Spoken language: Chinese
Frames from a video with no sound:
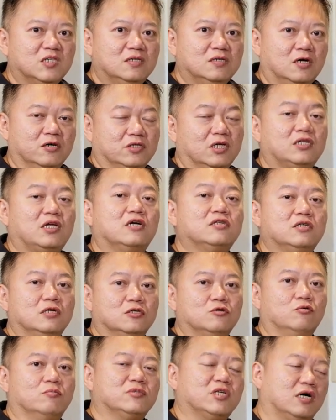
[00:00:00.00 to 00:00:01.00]
好，那当然这也
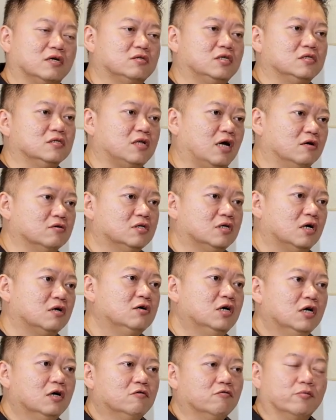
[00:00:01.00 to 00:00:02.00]
是我们常提到的，
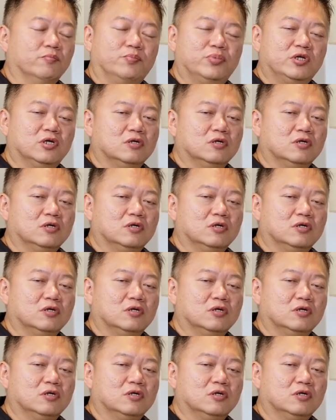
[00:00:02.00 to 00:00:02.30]
我们不